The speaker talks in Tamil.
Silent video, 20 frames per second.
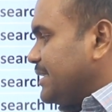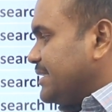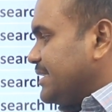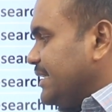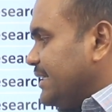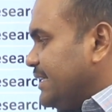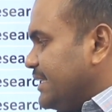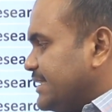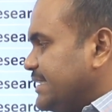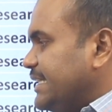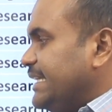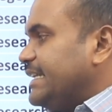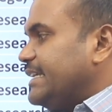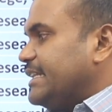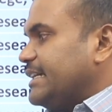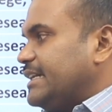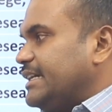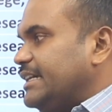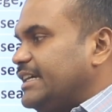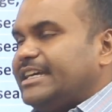பர்சன்ட்
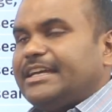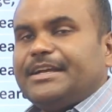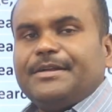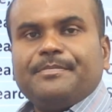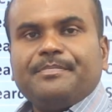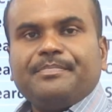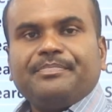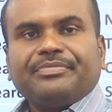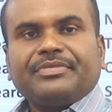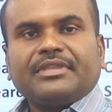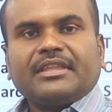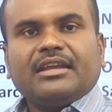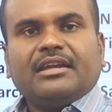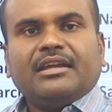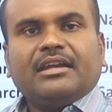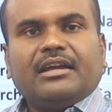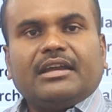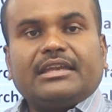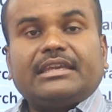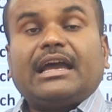சீட்டுக்கு
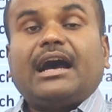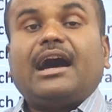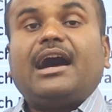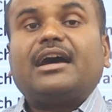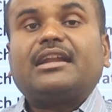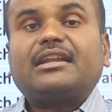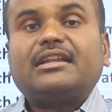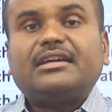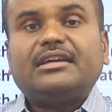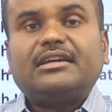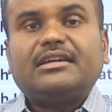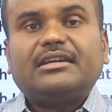யார்